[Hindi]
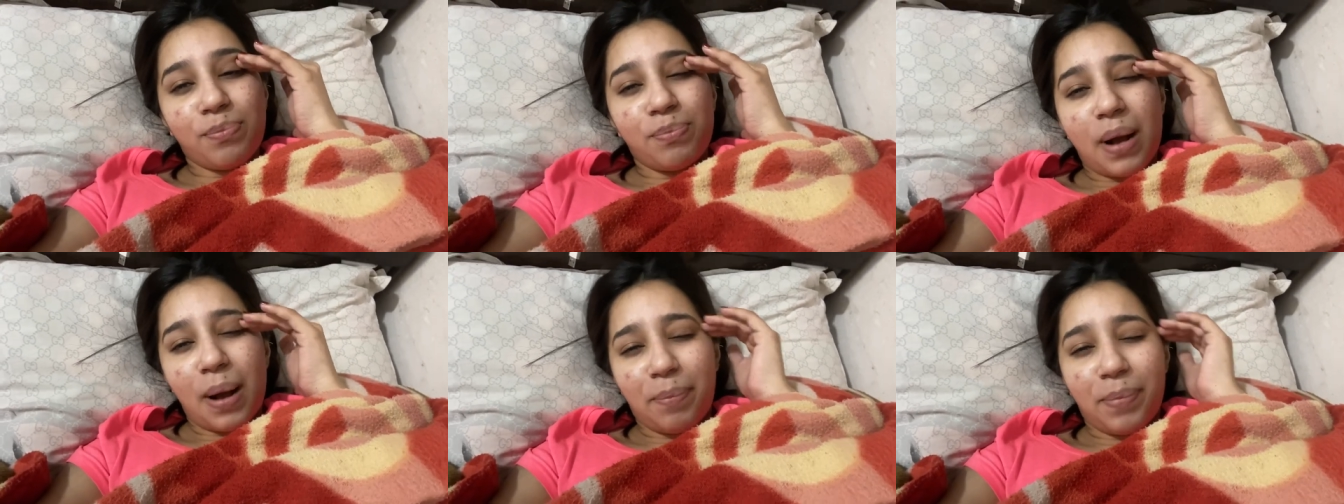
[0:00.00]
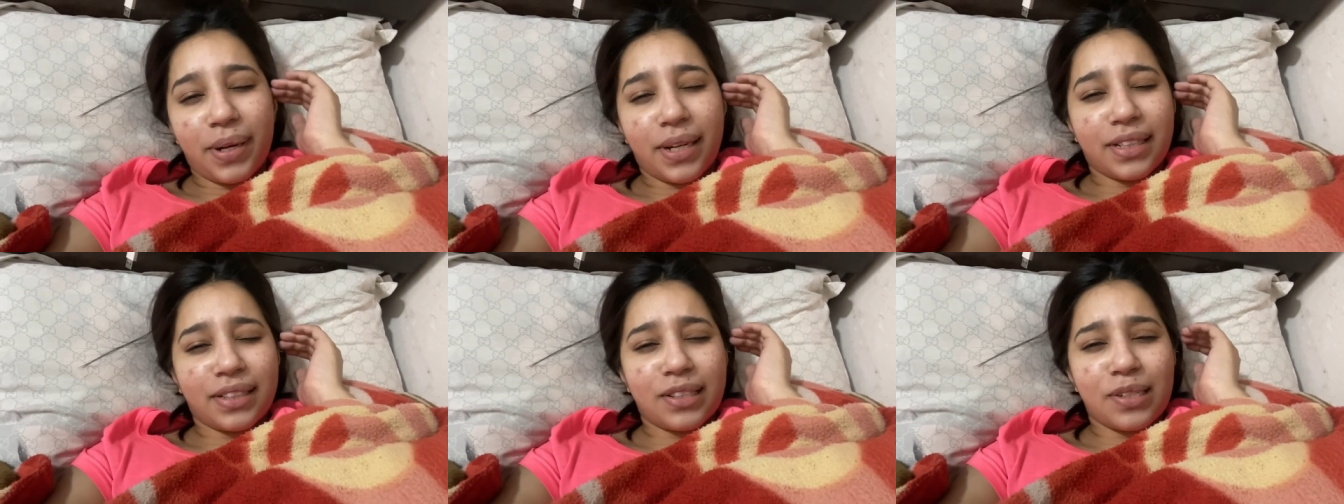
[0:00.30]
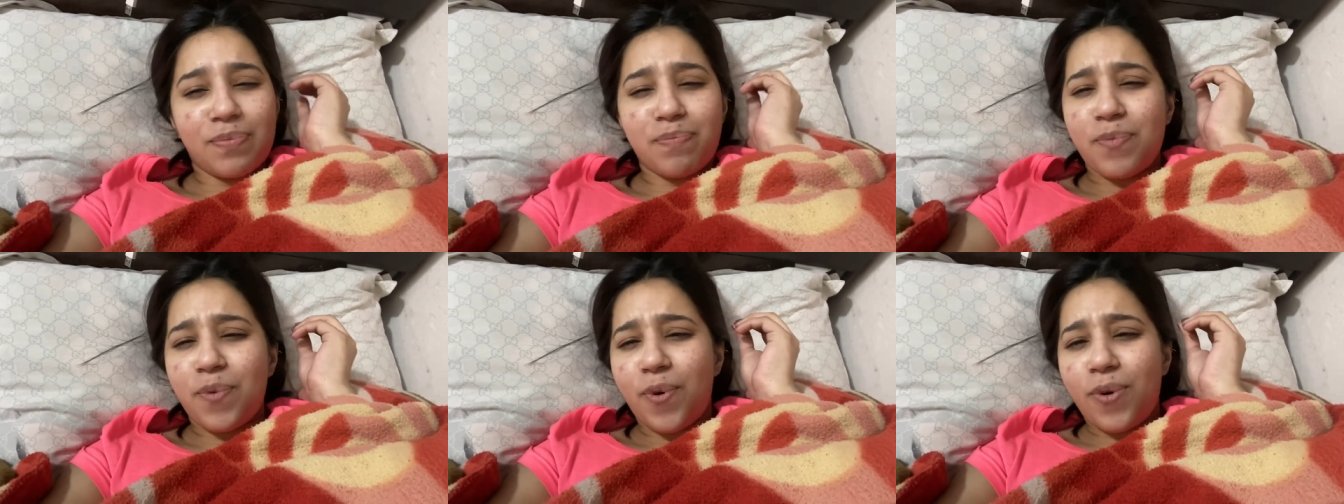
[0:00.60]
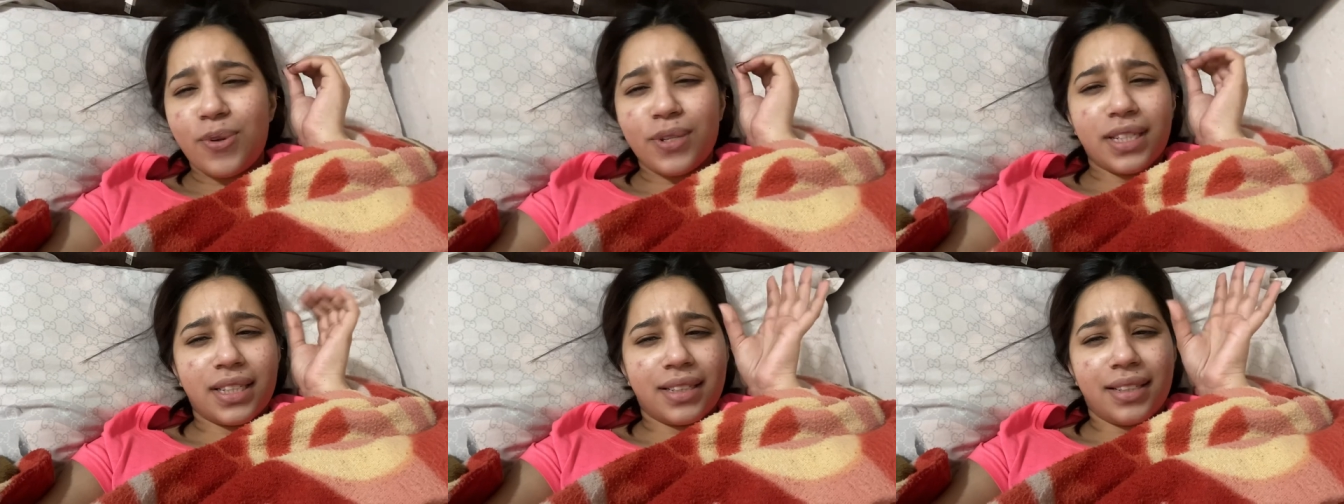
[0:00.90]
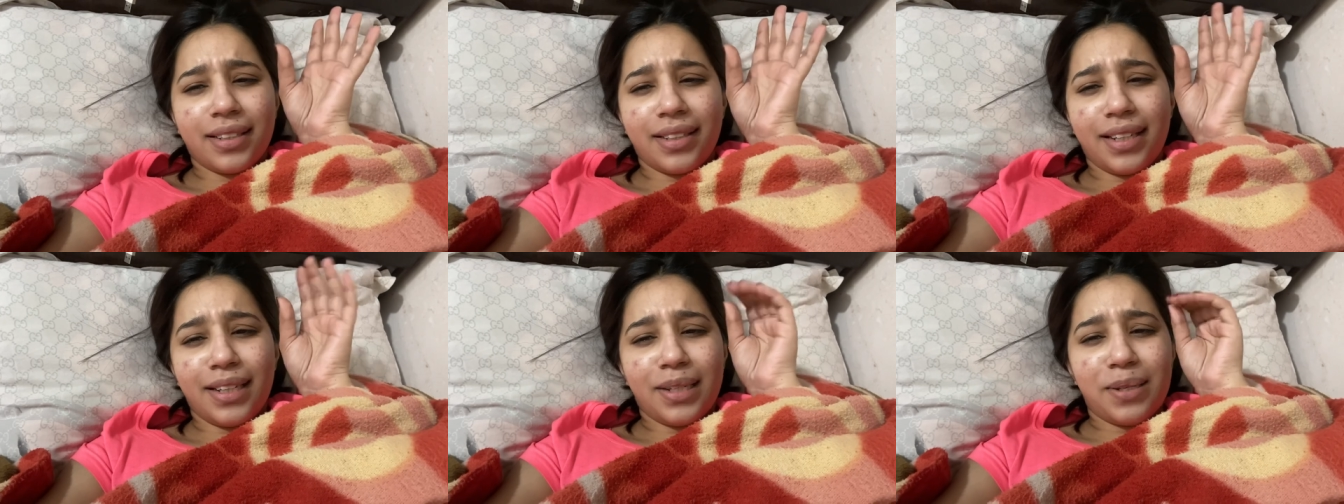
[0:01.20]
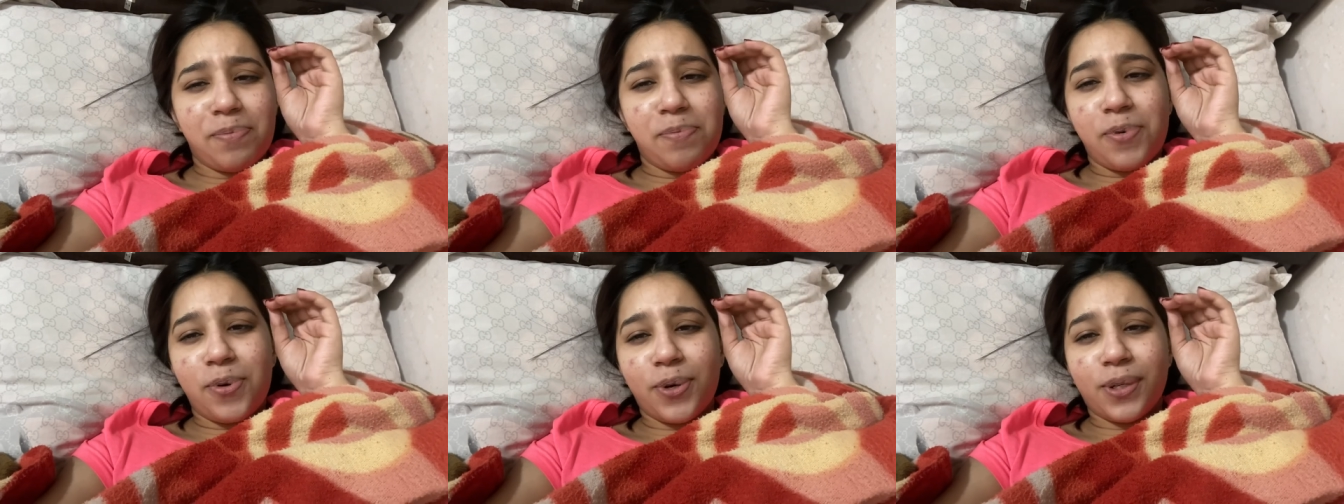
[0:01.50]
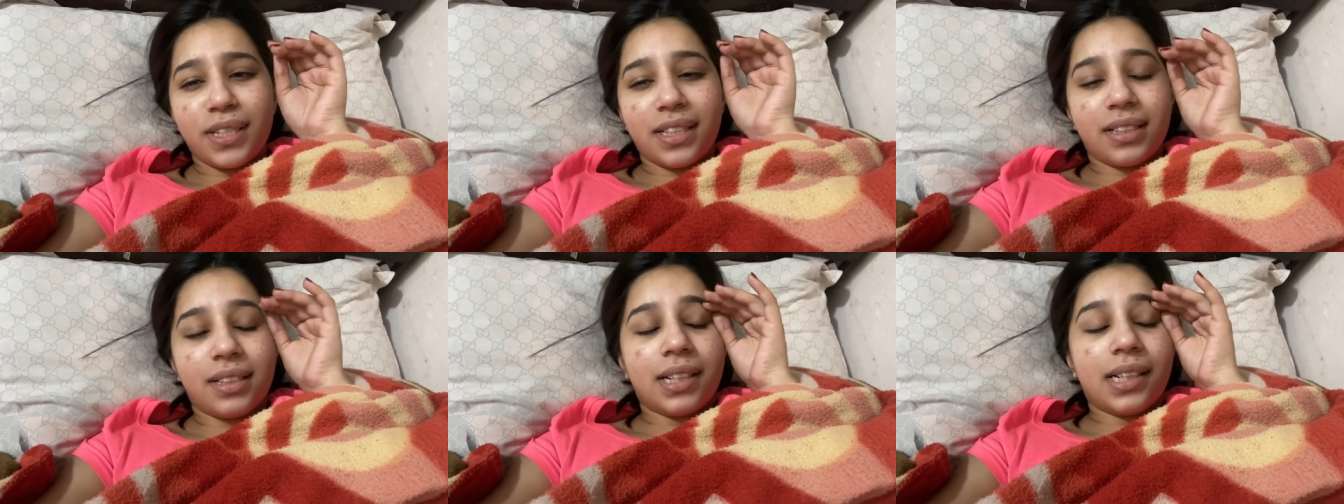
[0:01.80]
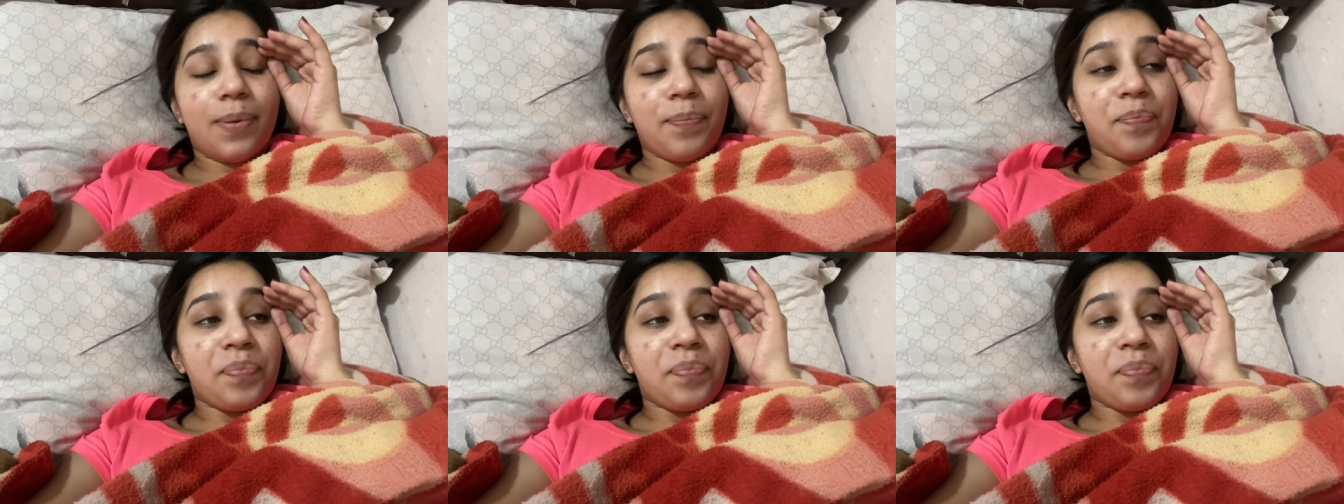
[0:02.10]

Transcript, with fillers: पापा के साथ बहुत ज़्यादा खेली बहुत ज़्यादा